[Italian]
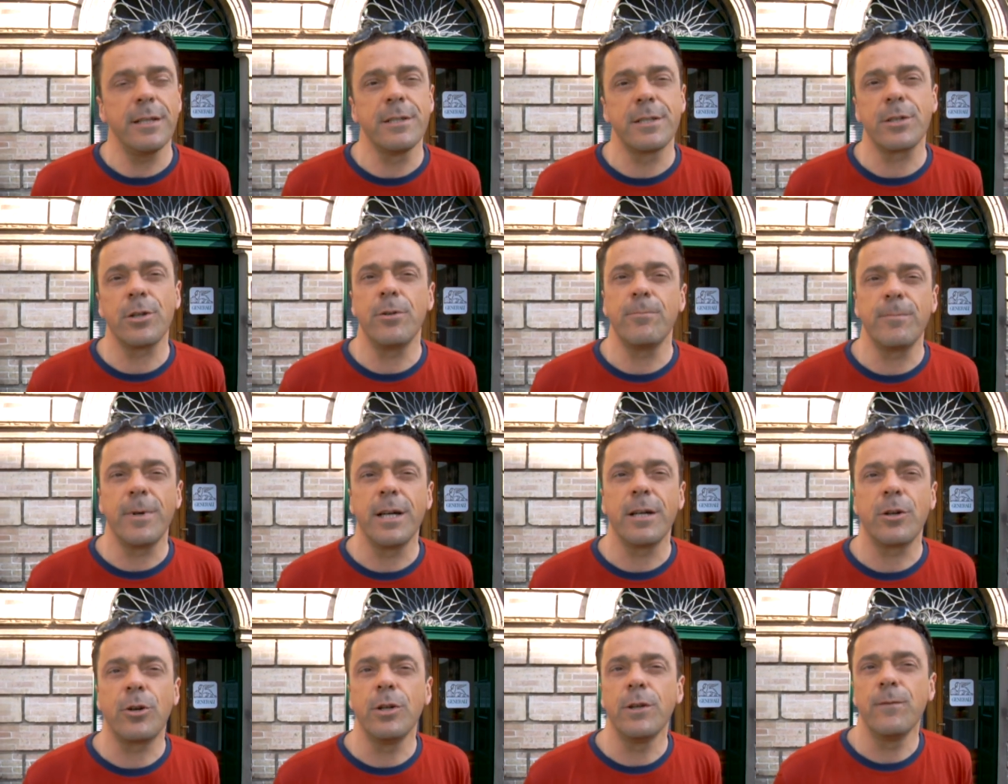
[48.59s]

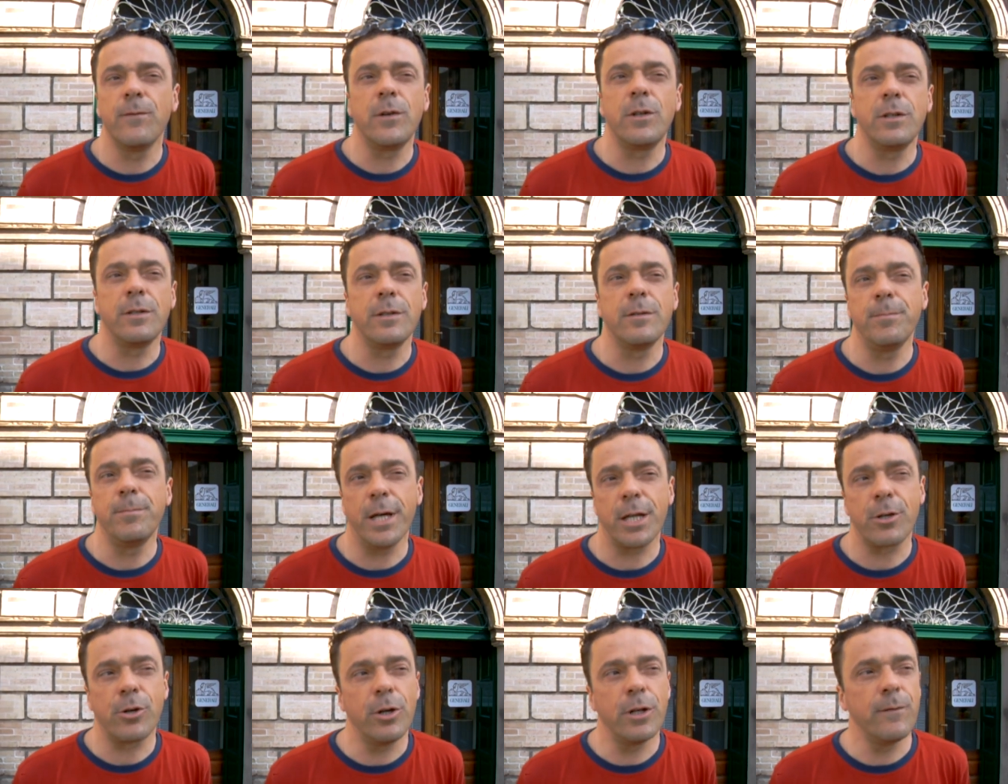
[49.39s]
insomma,
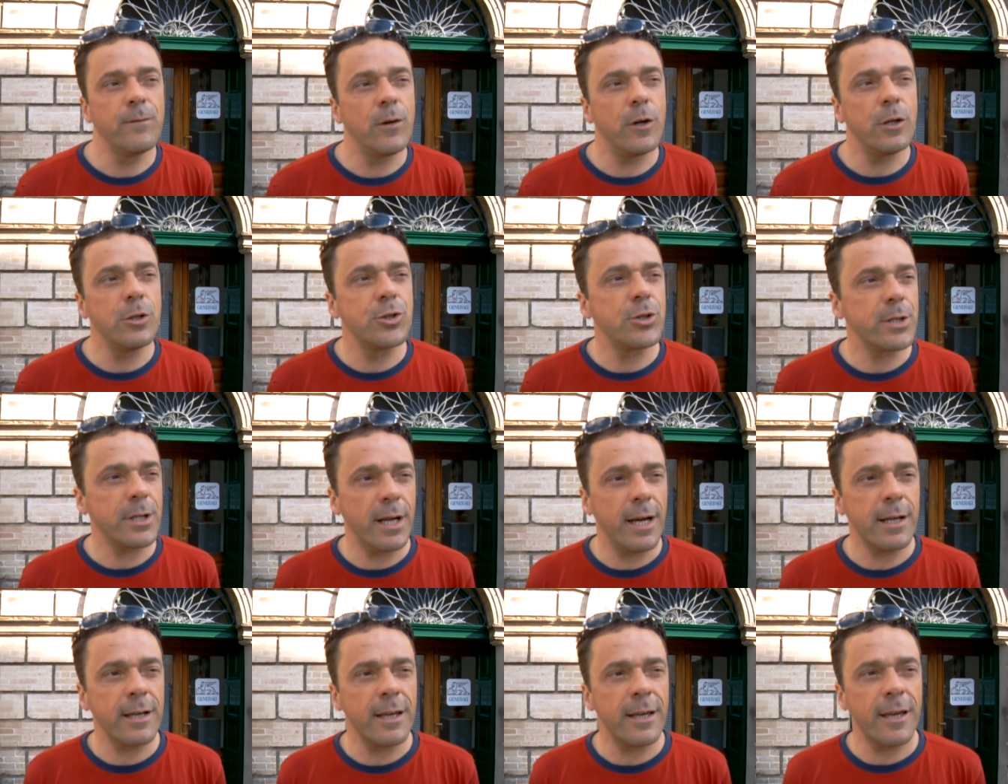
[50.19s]
per
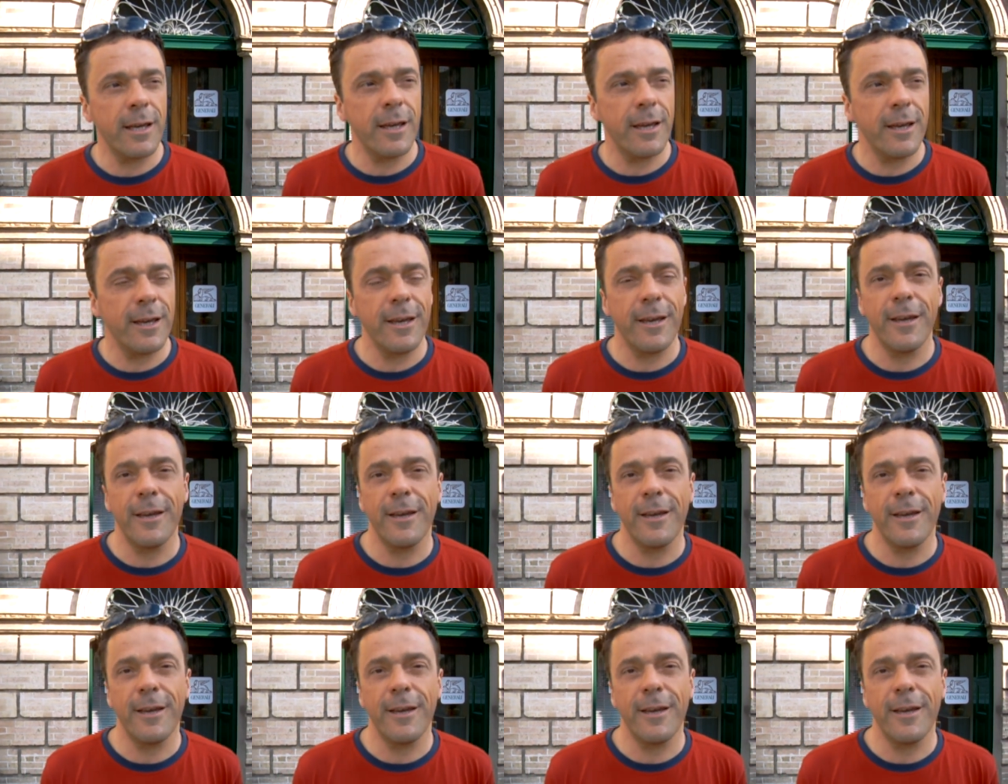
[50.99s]
coinvolgere anche